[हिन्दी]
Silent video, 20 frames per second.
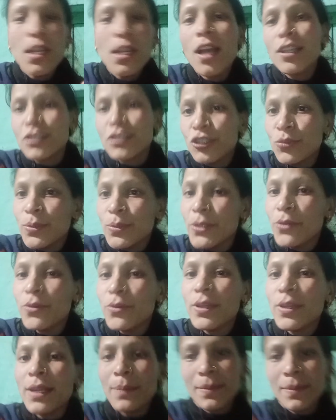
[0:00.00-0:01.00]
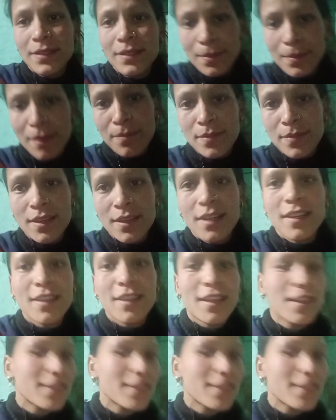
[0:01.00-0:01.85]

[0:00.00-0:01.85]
आज को वीडियो को यहीं पर समाप्त करते